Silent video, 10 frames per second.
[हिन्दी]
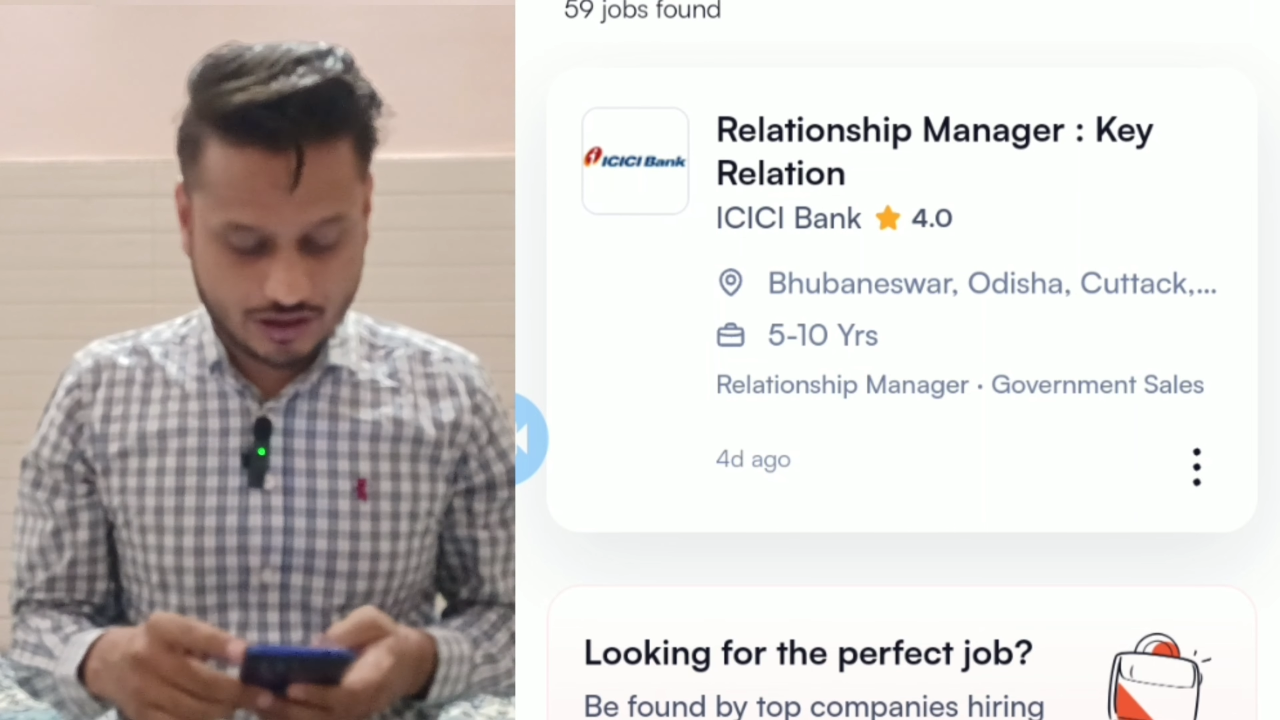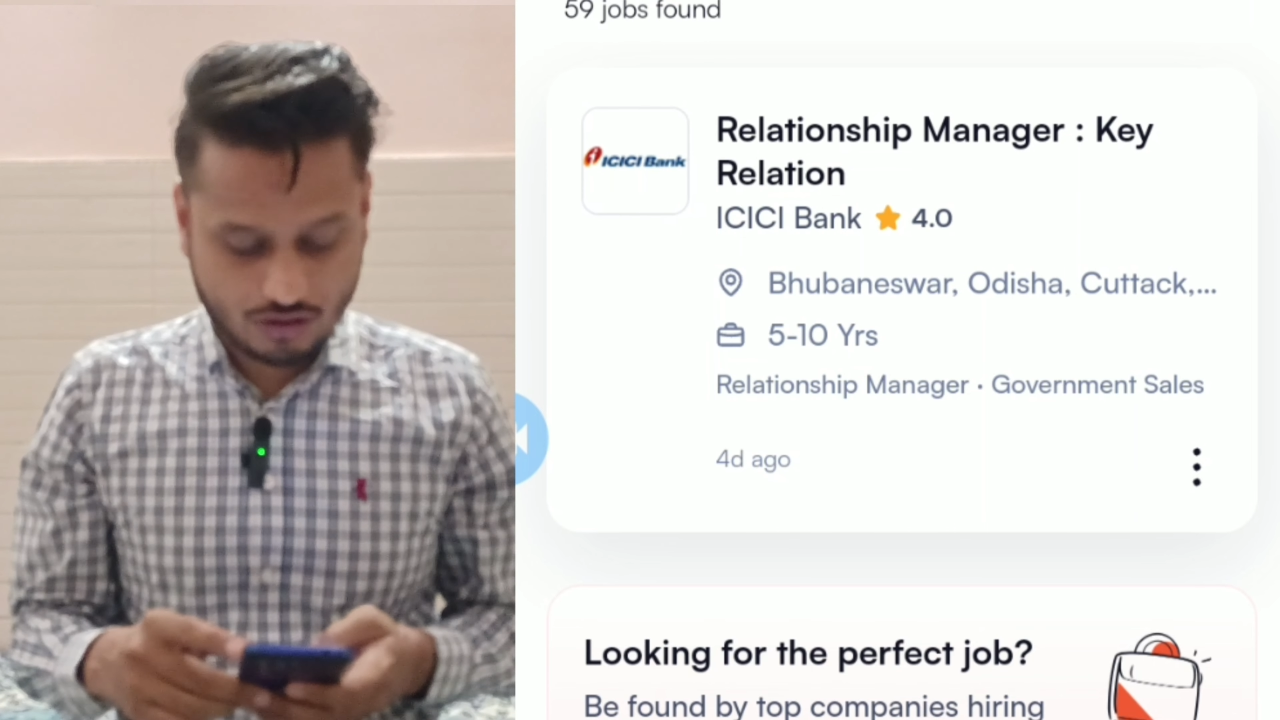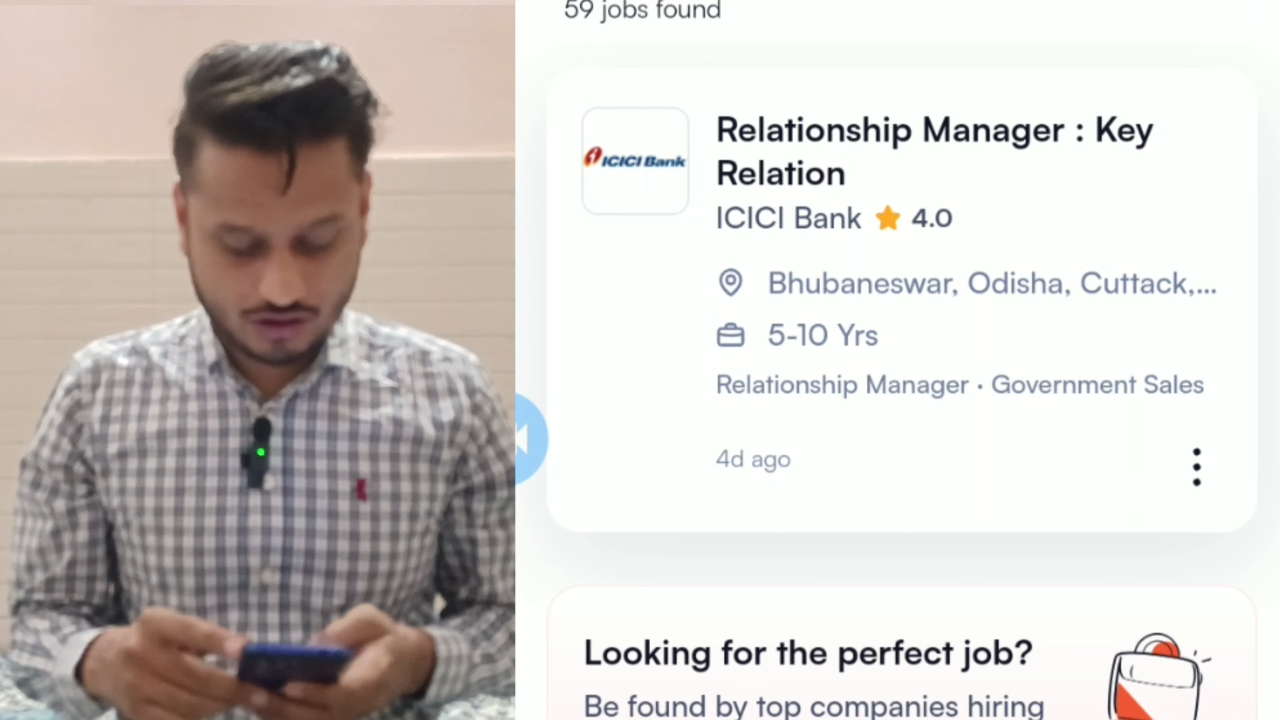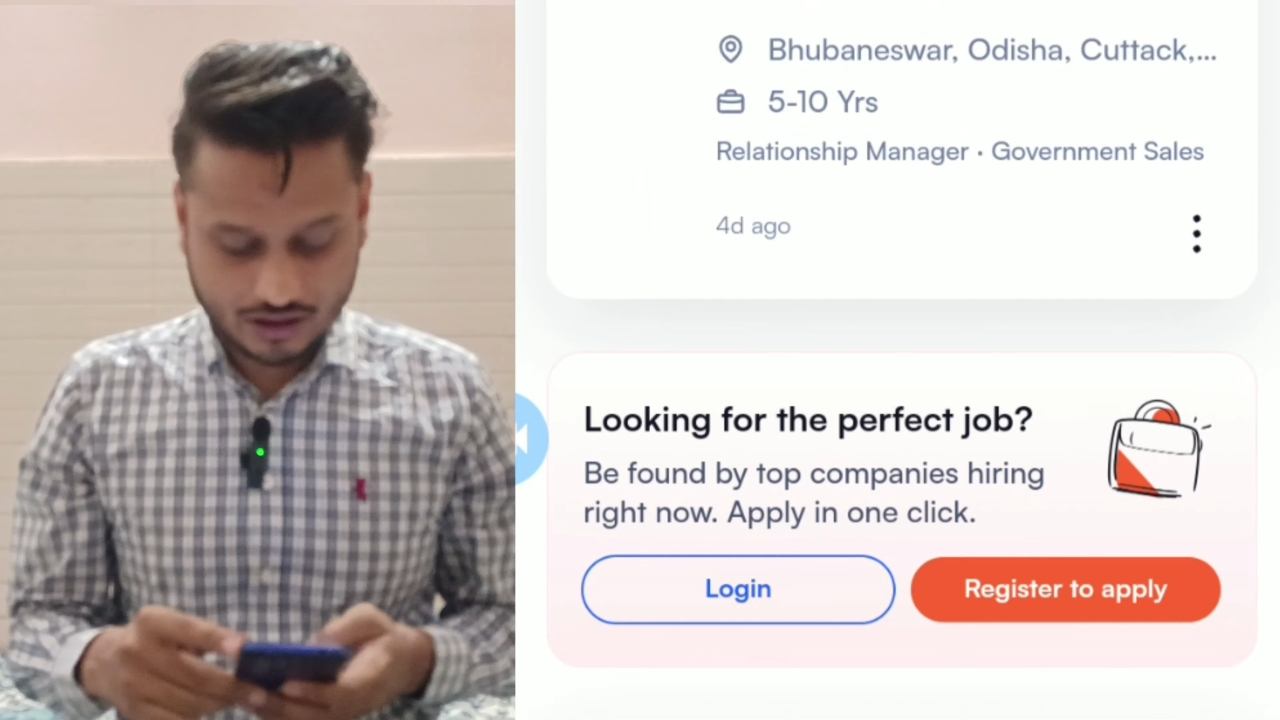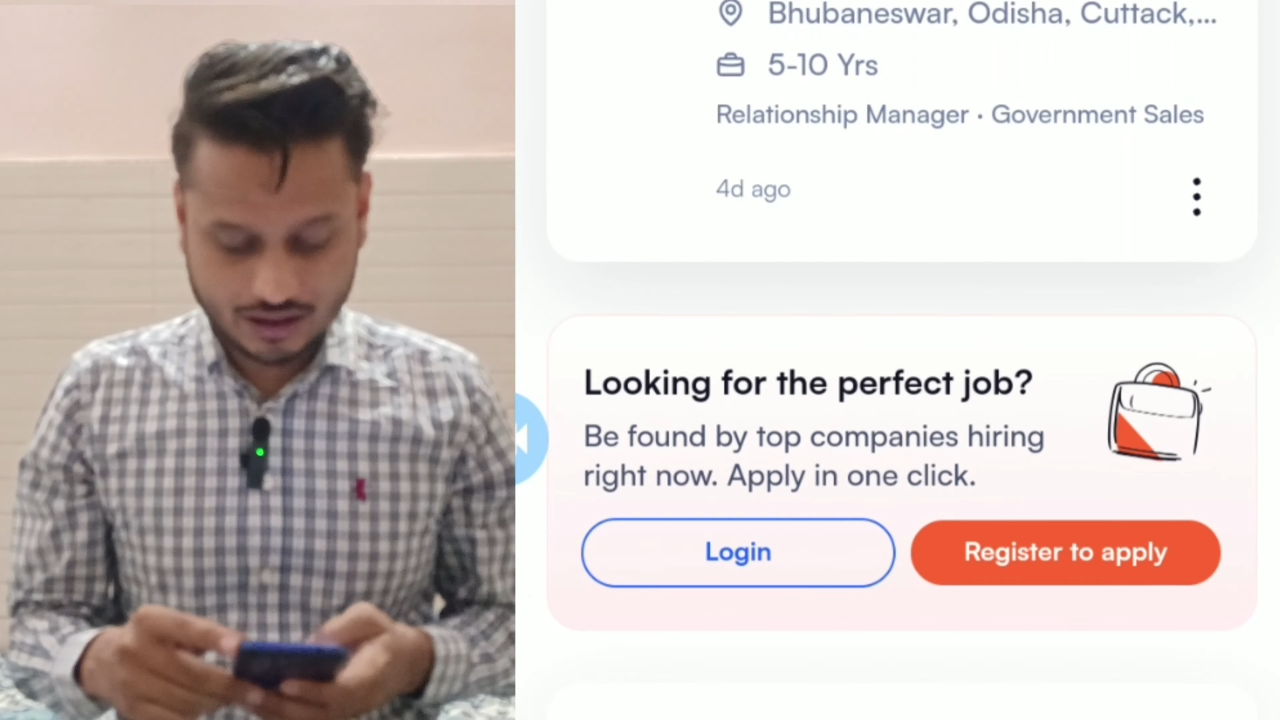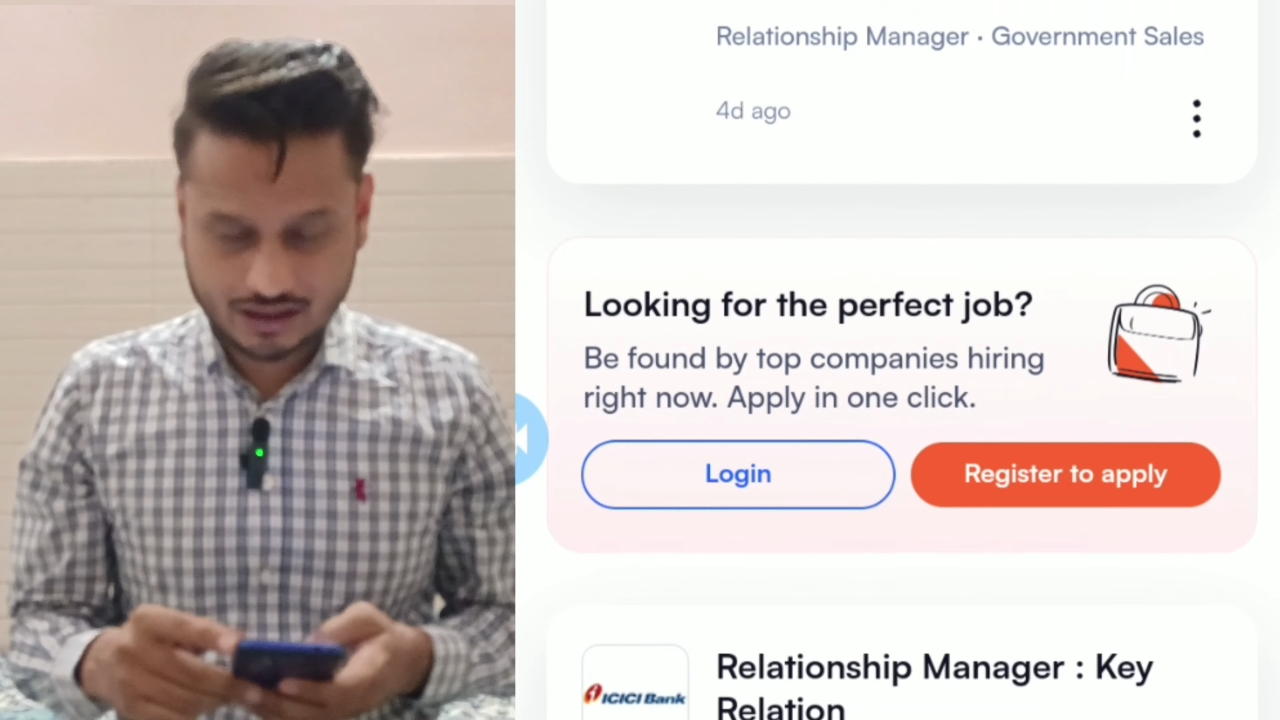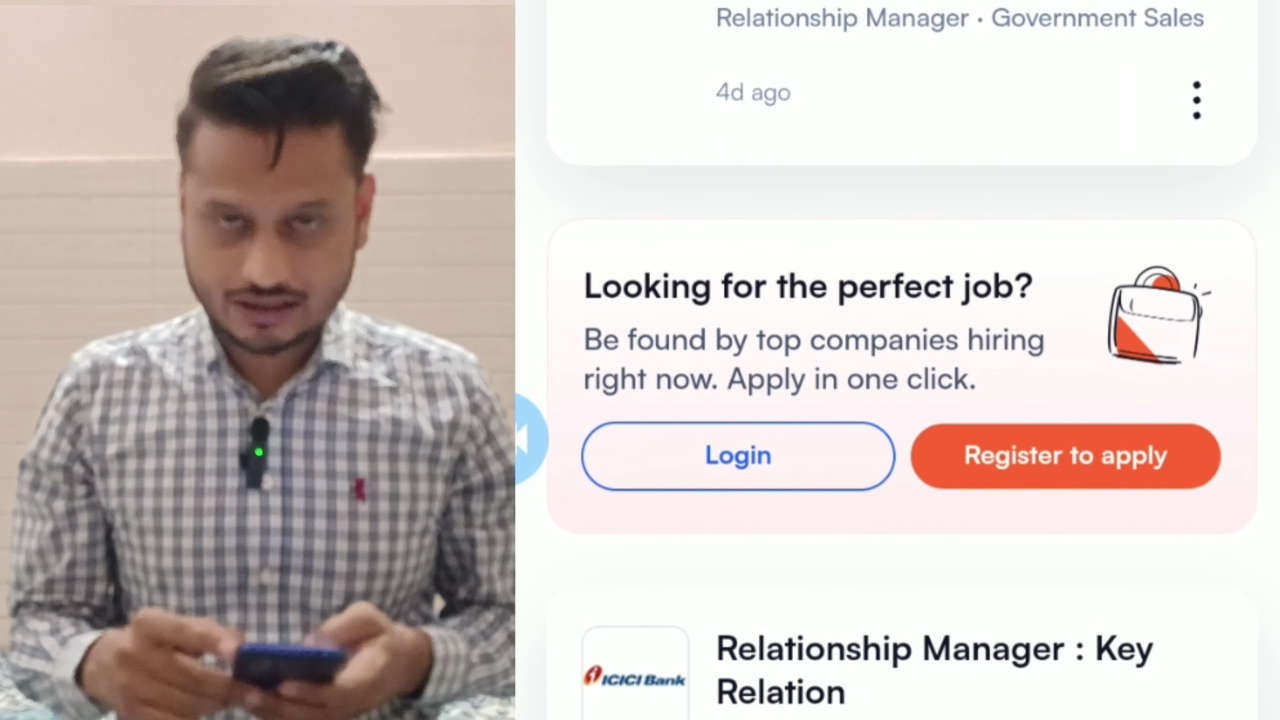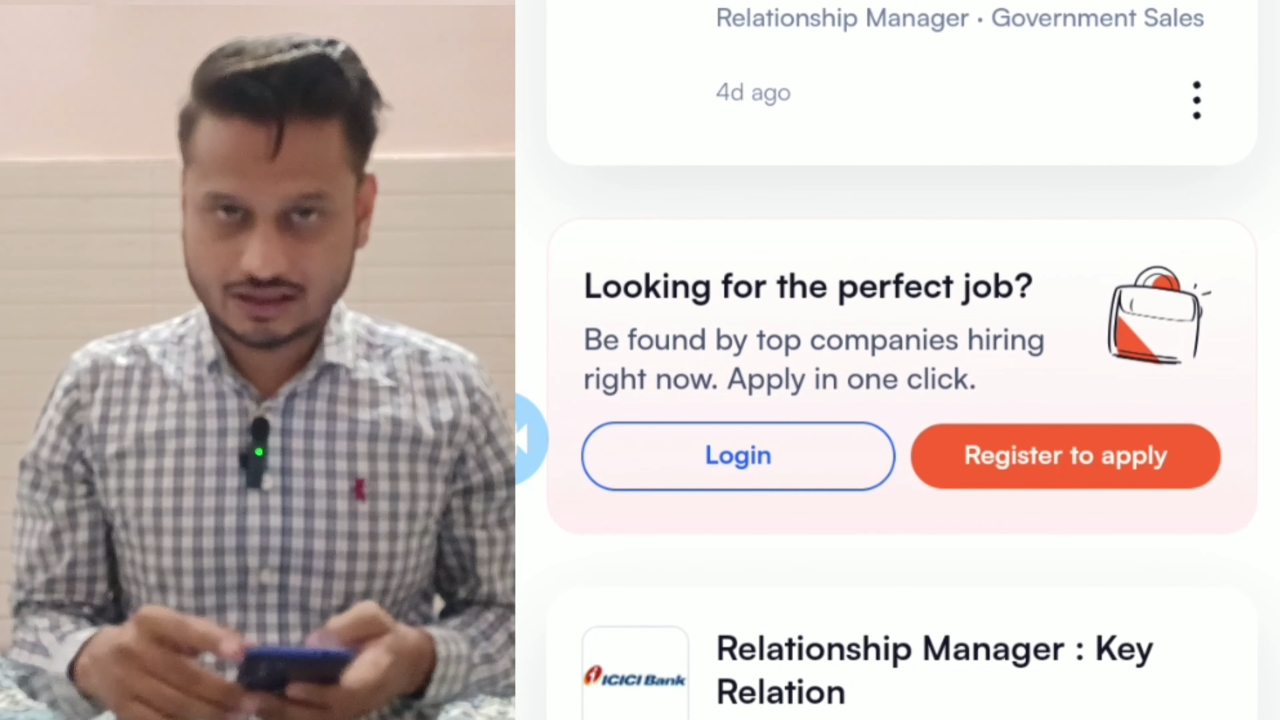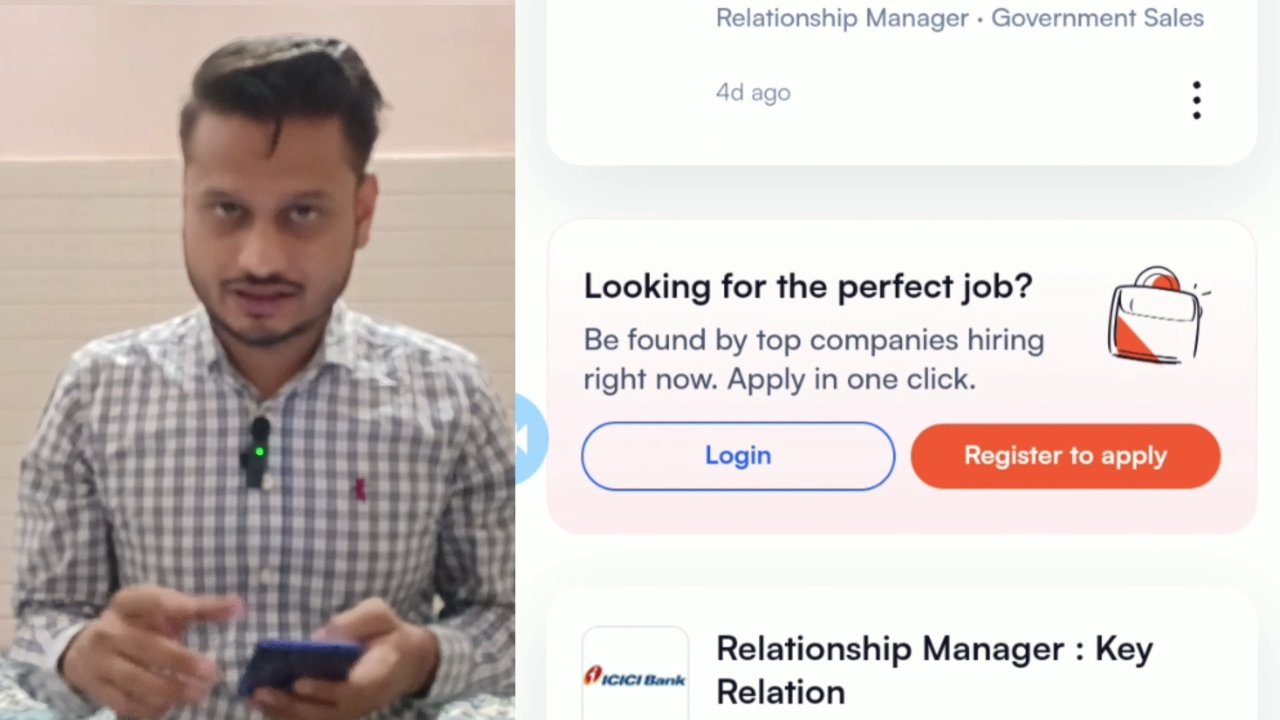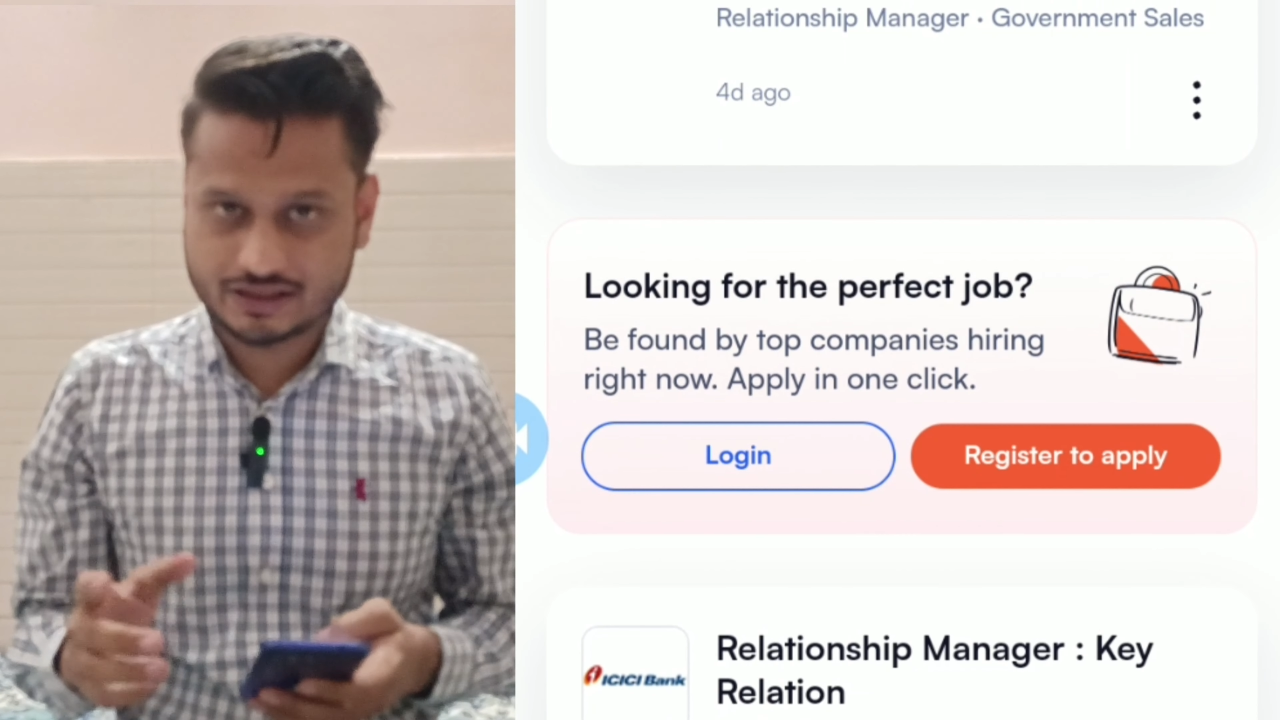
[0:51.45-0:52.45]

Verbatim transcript: और अलग अलग